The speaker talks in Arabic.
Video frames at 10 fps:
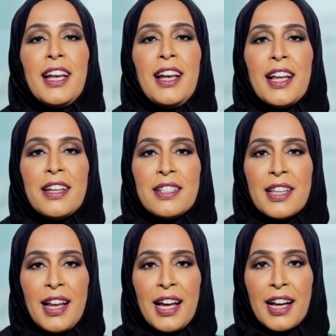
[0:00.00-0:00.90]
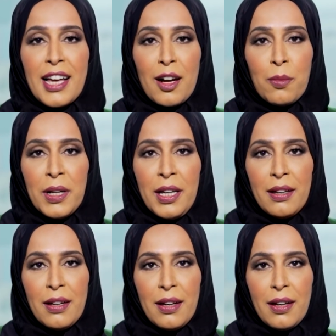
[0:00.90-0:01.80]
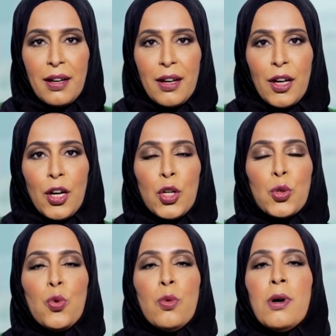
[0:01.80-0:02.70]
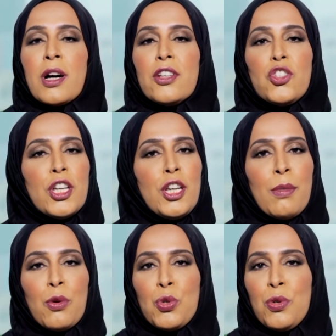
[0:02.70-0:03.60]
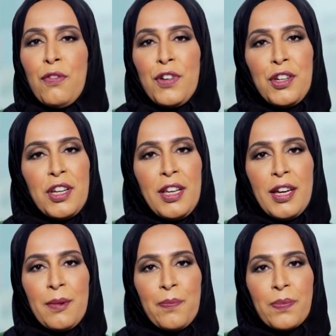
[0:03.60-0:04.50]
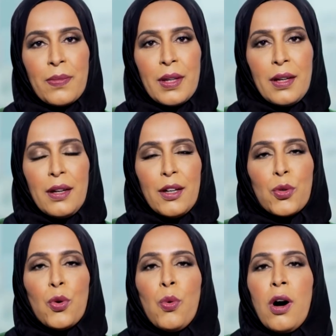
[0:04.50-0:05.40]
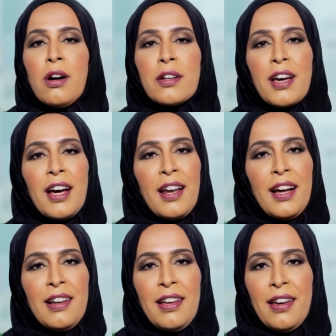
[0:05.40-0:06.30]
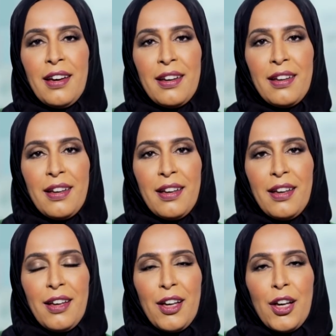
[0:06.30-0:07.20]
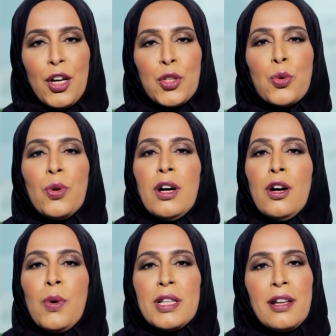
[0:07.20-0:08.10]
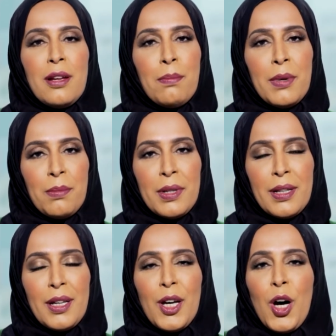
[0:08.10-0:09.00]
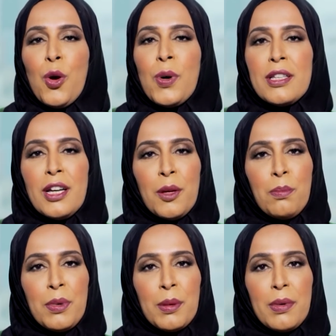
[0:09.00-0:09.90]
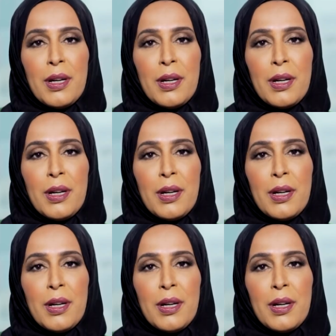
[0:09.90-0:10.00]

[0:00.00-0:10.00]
كله نزل على قلبي تقول ما كنت اني موجودة في الدنيا تقول وأدخل عليها تقول أهوى تلمم أهوى تحبب